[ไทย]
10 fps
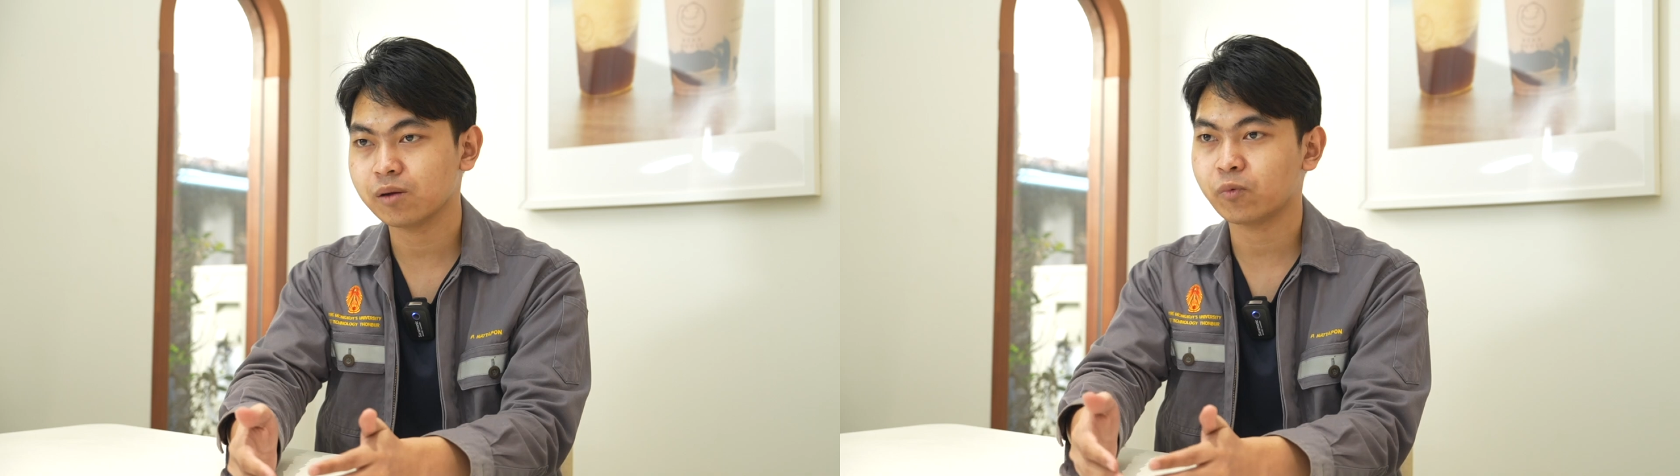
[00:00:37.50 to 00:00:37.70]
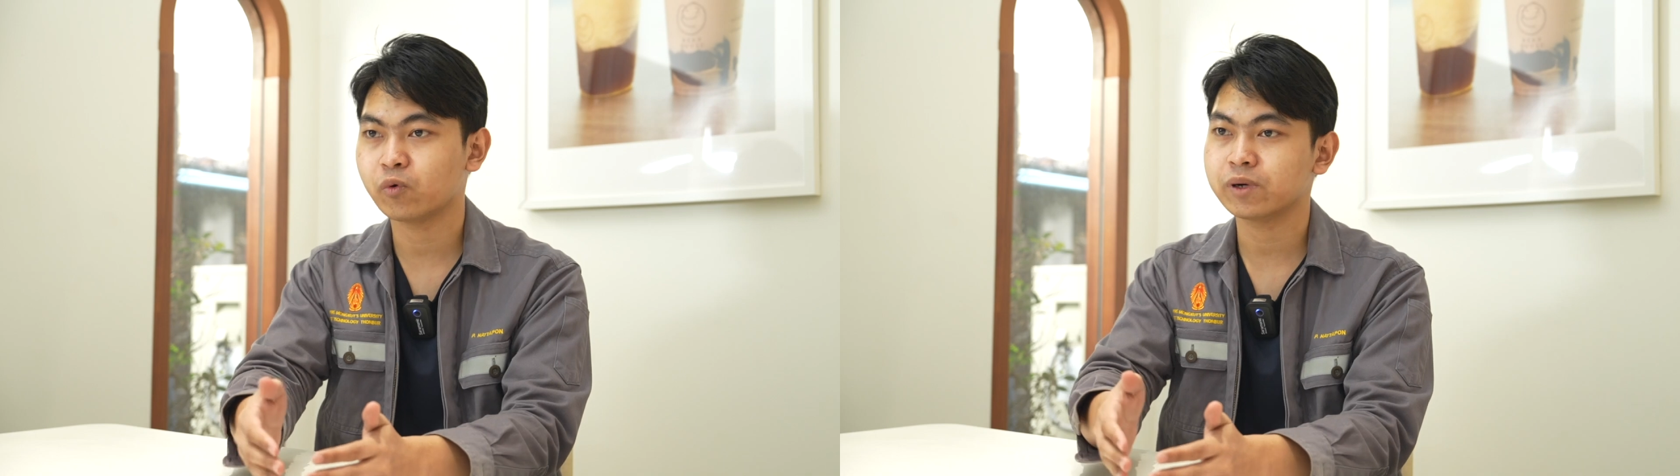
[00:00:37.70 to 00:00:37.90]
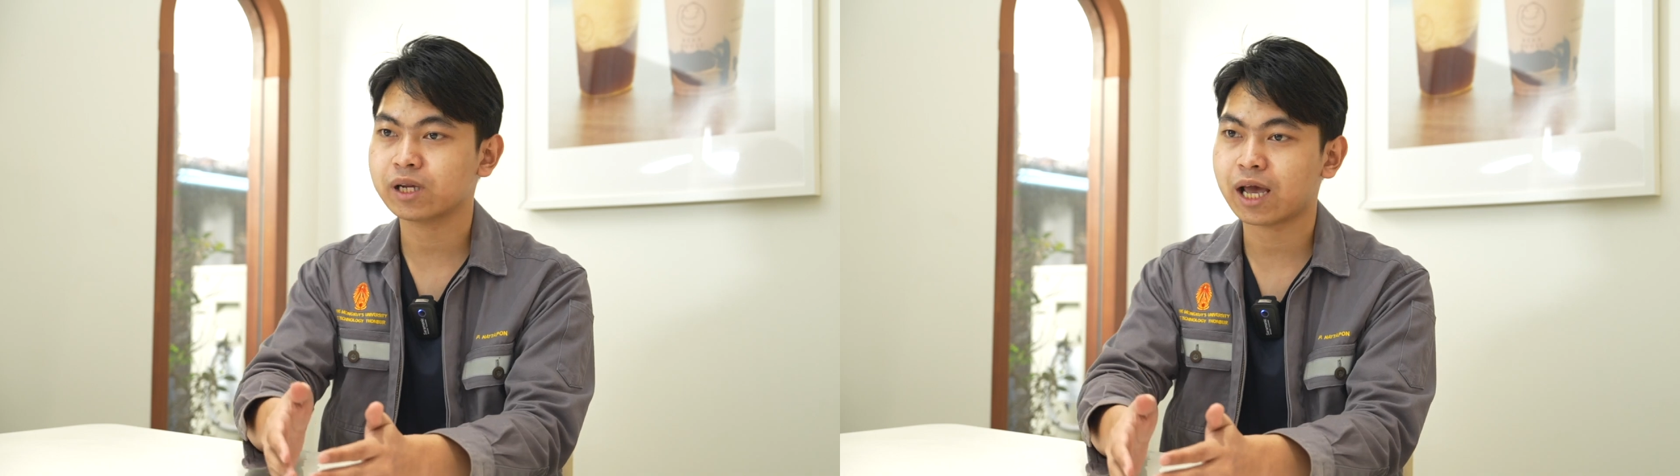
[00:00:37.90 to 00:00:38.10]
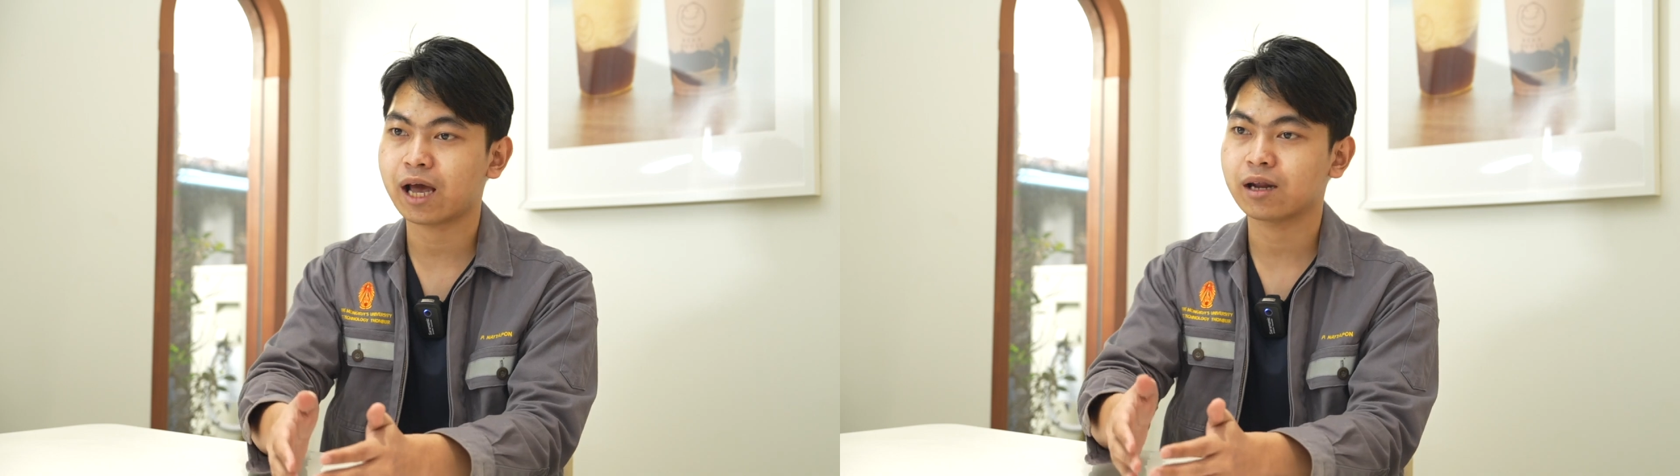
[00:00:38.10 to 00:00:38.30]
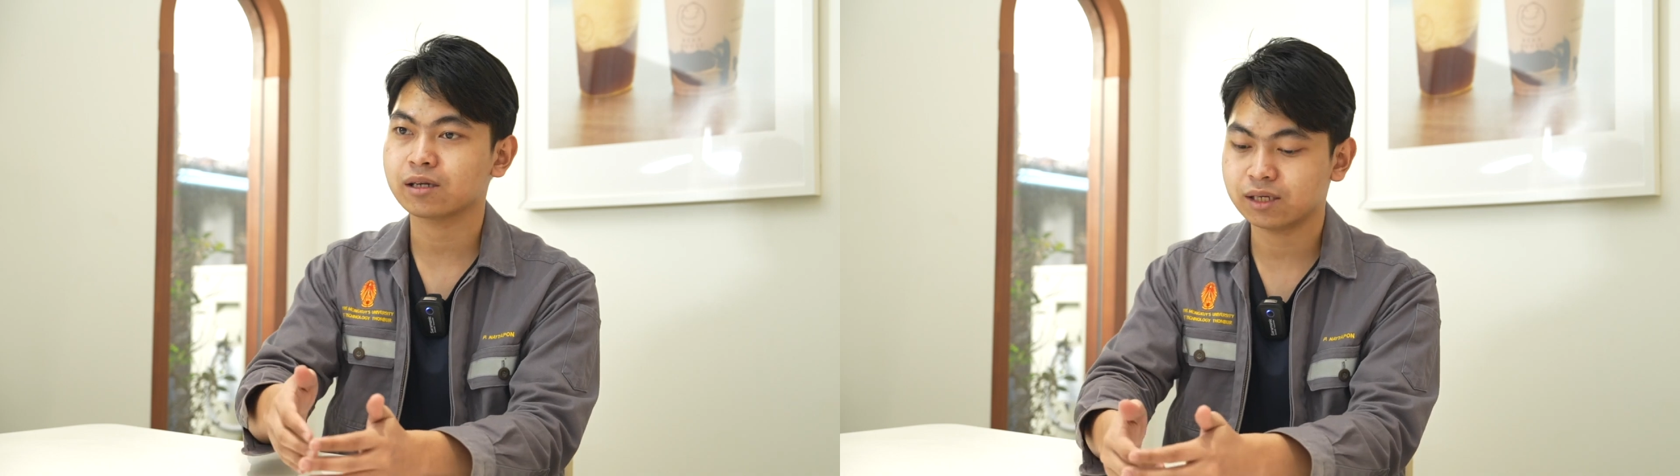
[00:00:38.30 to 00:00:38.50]
อยๆ ปูพื้นฐา
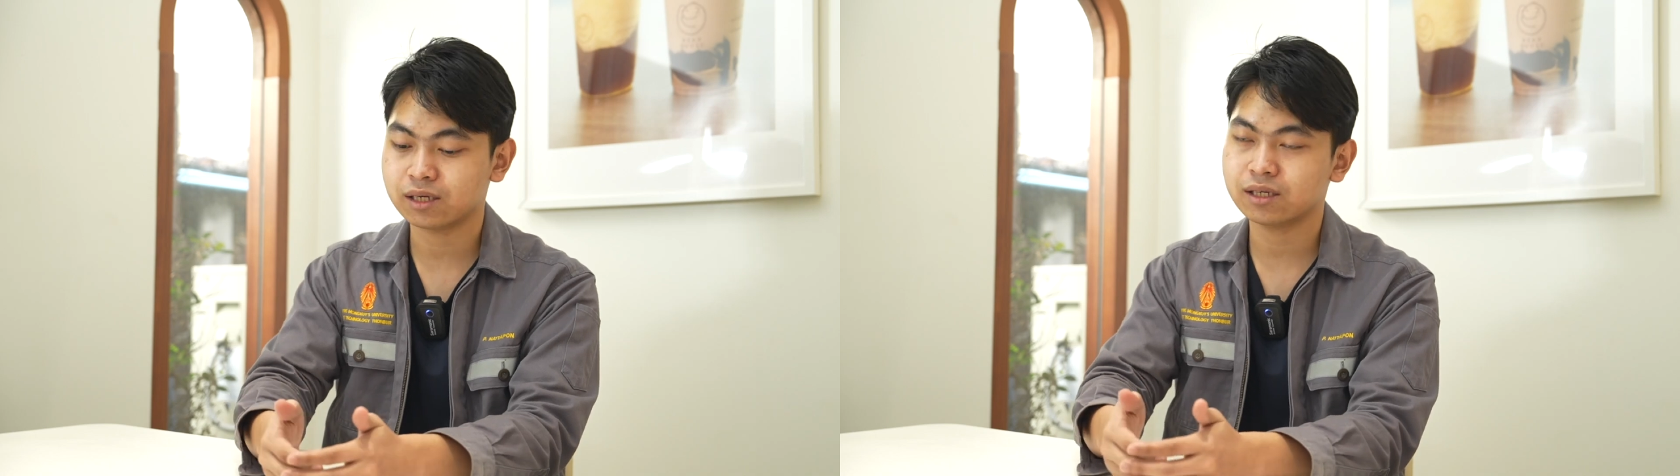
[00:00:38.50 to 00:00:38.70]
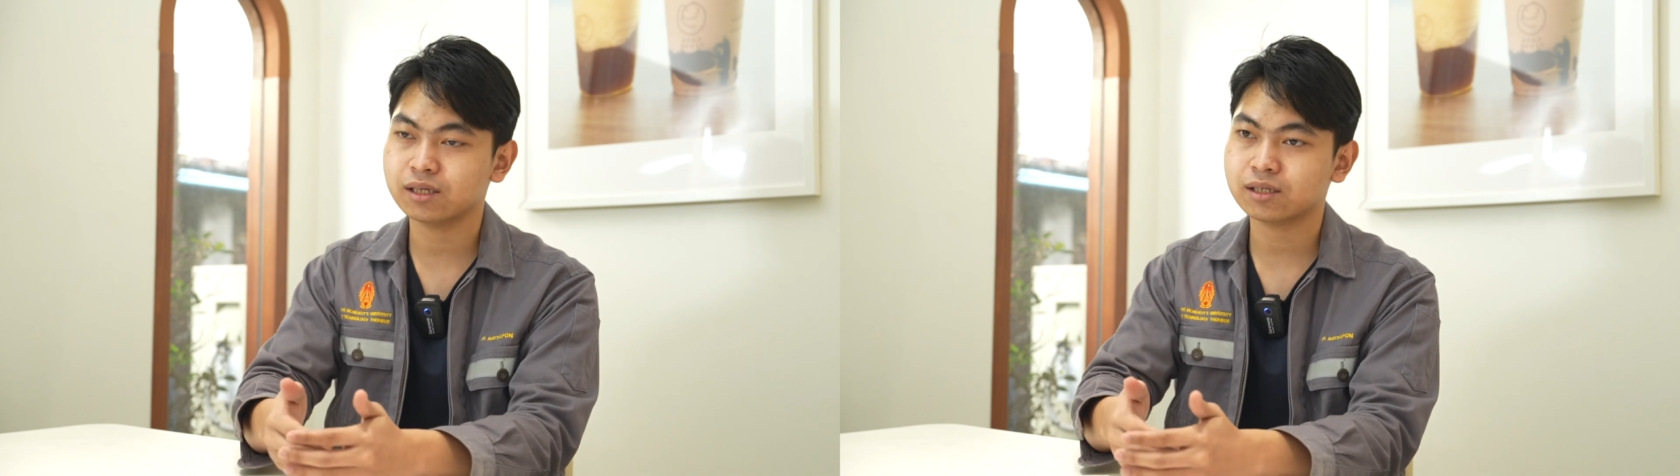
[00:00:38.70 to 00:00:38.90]
นทีละนิด